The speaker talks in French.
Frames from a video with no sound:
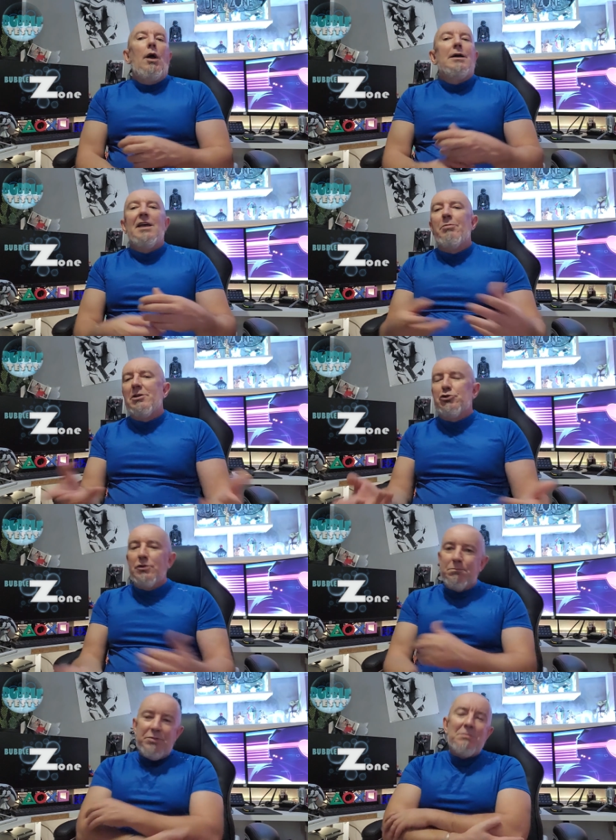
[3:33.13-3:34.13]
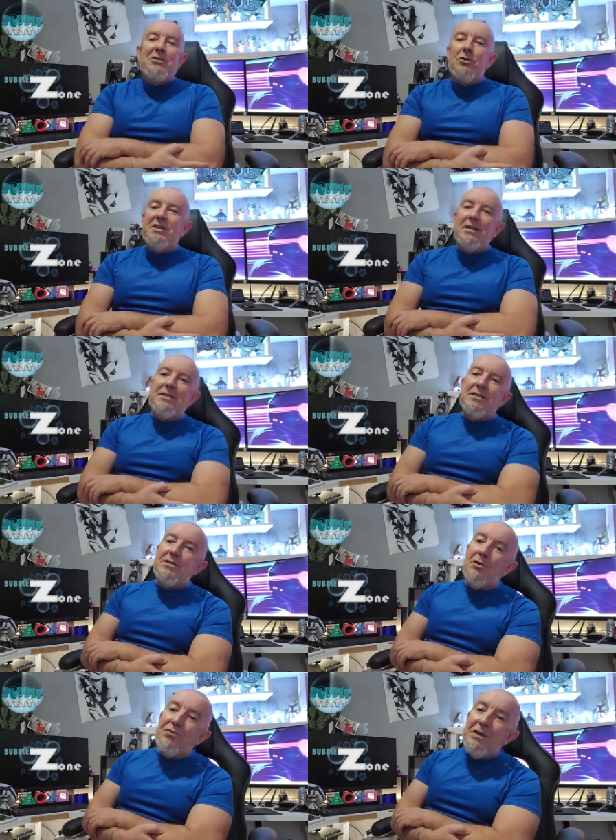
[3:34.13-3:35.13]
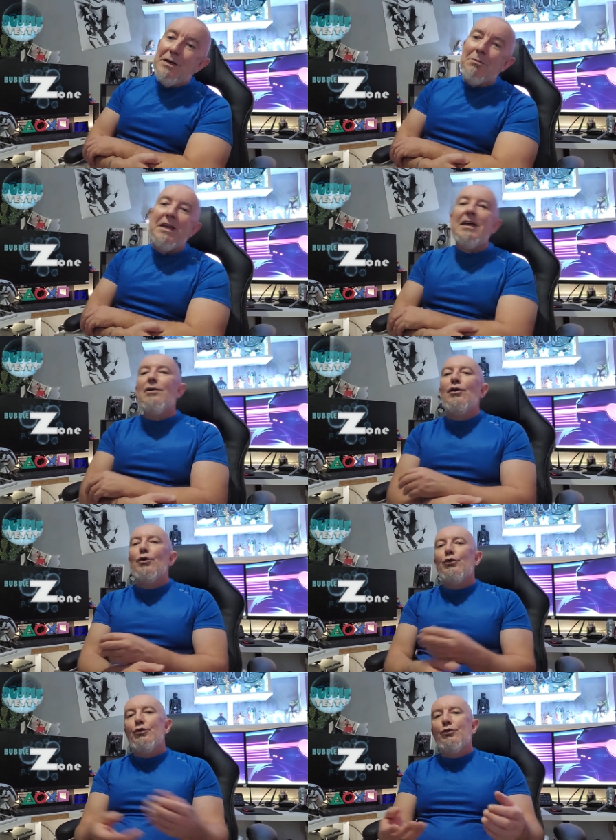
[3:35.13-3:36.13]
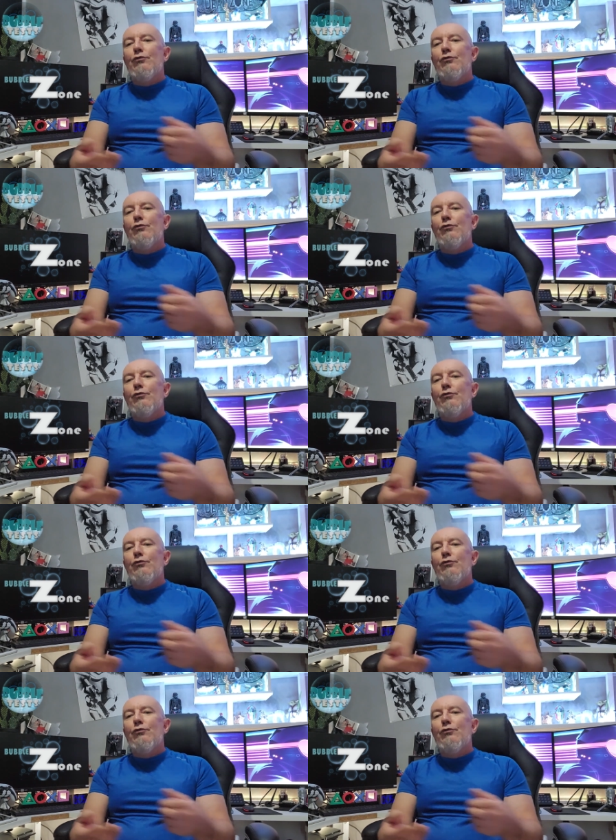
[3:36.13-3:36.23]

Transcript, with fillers: Il y a plein de choses, plein de méthodes qui existent sans fil, mais euh,